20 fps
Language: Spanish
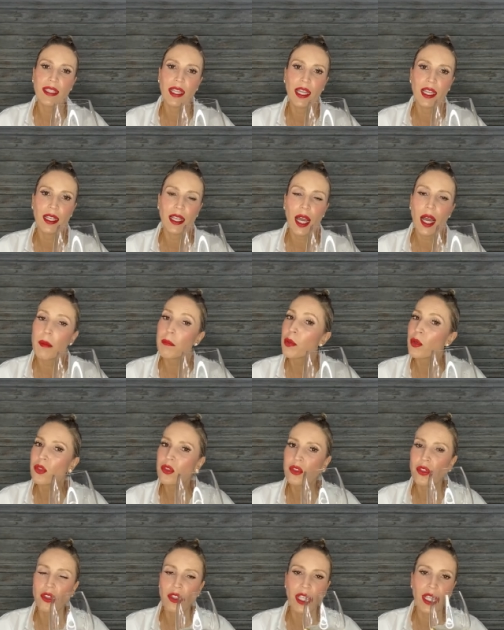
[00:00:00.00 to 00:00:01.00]
que estén a
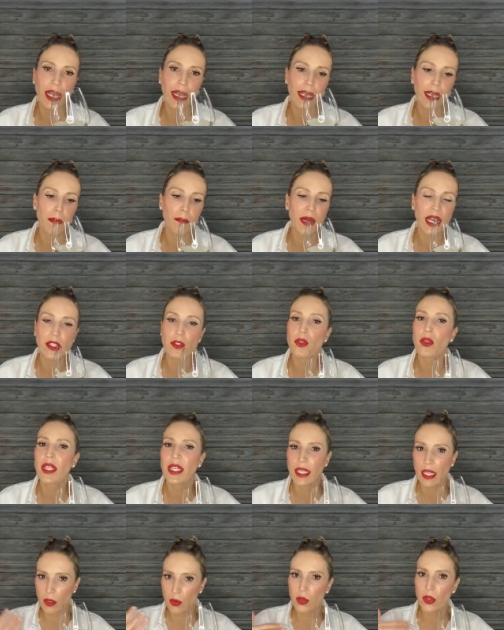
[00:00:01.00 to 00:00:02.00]
punto de dar el paso
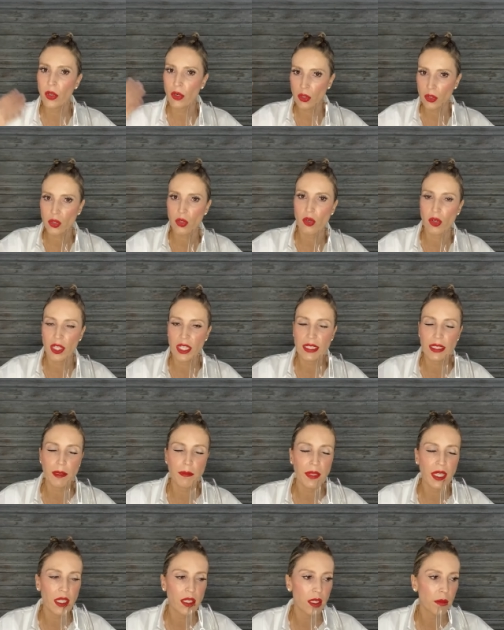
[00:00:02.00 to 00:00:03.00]
de que uno los joda
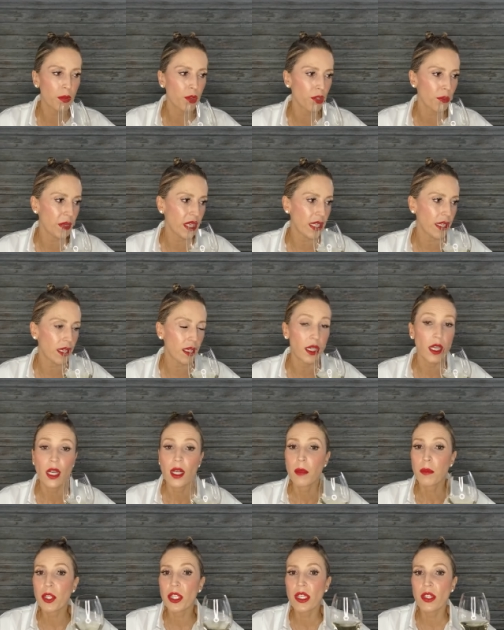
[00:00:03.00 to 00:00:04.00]
también de por vida,
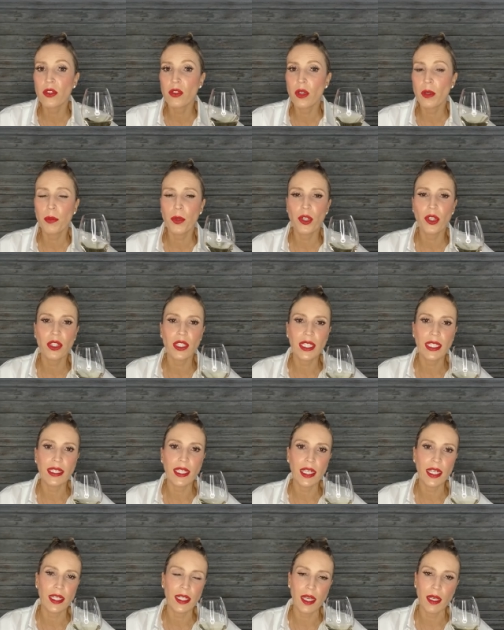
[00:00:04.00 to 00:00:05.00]
porque ellos no han podido
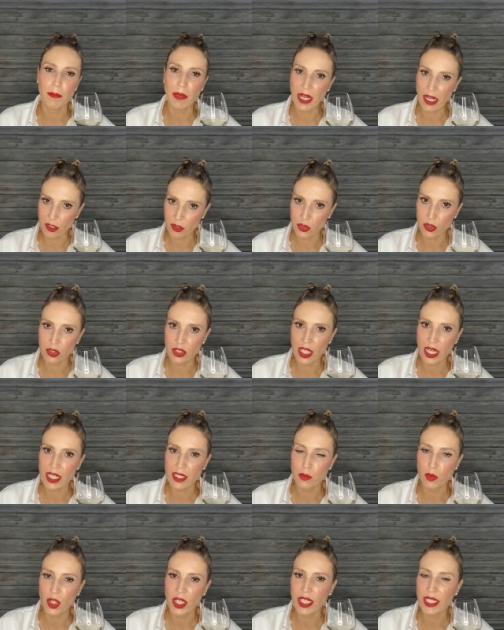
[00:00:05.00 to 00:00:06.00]
entender que para nosotras
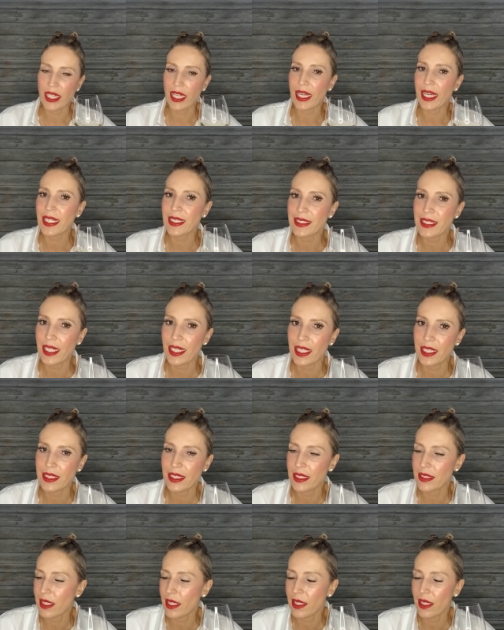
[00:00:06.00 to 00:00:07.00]
las mujeres la
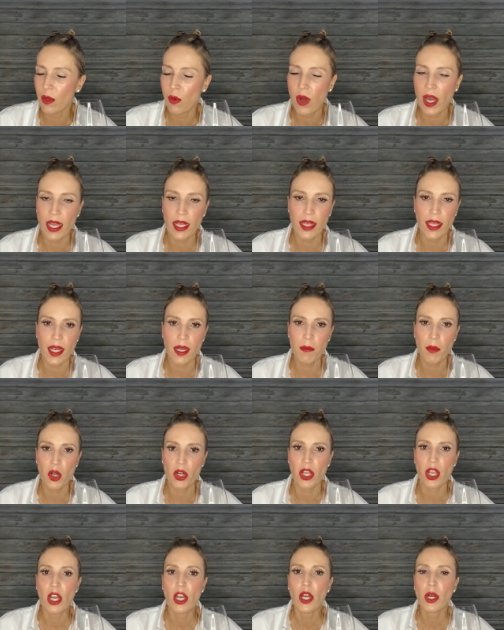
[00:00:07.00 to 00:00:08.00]
cantaleta es el lenguaje del
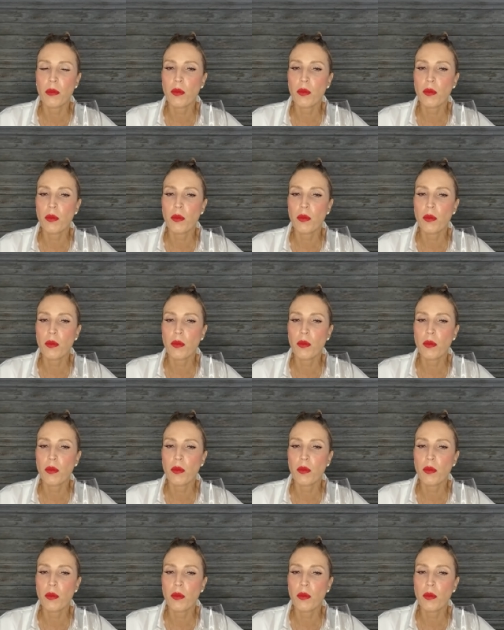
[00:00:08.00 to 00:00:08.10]
amor.